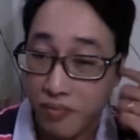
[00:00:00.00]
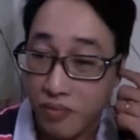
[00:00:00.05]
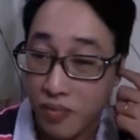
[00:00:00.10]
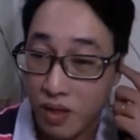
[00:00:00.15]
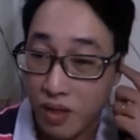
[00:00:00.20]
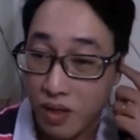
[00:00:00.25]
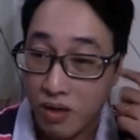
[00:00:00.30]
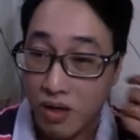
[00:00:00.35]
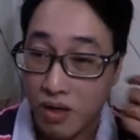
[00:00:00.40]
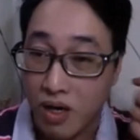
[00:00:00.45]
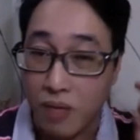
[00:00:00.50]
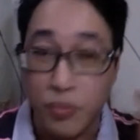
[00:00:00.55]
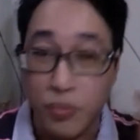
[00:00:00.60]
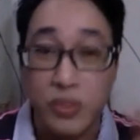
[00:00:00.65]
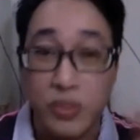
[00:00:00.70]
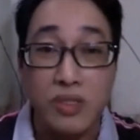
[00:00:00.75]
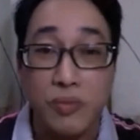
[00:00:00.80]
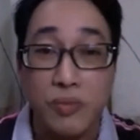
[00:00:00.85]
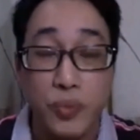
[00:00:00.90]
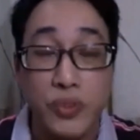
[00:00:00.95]
啊，不是
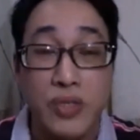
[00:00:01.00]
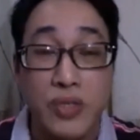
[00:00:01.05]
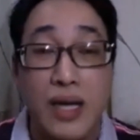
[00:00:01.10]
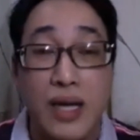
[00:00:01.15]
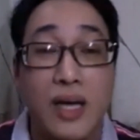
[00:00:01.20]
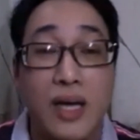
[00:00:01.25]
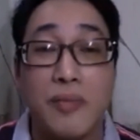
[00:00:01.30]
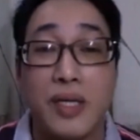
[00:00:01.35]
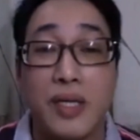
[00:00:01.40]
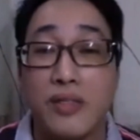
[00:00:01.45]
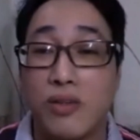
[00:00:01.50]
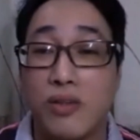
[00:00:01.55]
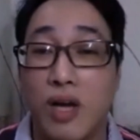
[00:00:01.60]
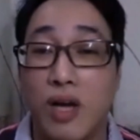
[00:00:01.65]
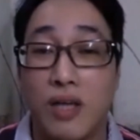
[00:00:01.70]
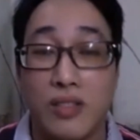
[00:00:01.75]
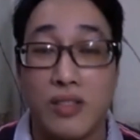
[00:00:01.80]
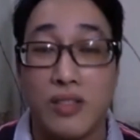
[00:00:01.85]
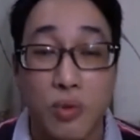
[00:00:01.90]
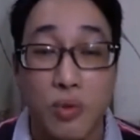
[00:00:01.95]
不是 icon 的门多啦，
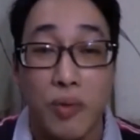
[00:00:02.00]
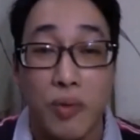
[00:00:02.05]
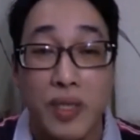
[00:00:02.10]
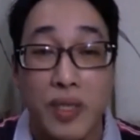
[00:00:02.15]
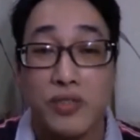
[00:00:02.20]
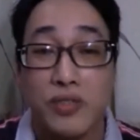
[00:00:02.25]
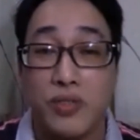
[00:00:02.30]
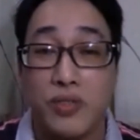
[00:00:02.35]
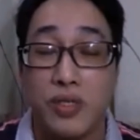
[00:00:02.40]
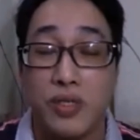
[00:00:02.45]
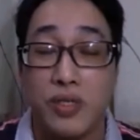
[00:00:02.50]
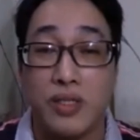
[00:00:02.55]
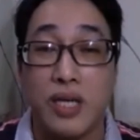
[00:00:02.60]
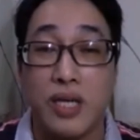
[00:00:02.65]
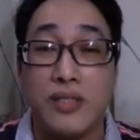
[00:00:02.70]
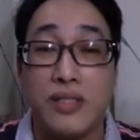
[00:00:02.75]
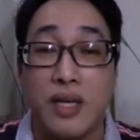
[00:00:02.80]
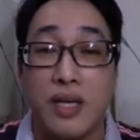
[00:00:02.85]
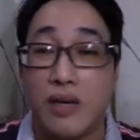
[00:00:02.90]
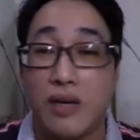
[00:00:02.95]
是我们学
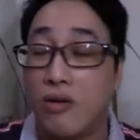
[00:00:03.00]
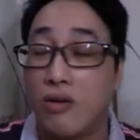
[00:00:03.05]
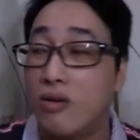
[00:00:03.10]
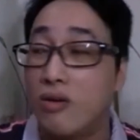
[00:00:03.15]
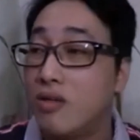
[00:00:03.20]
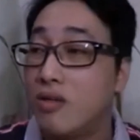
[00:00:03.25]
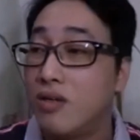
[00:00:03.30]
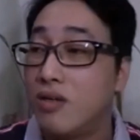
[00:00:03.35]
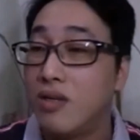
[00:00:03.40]
他讲哦。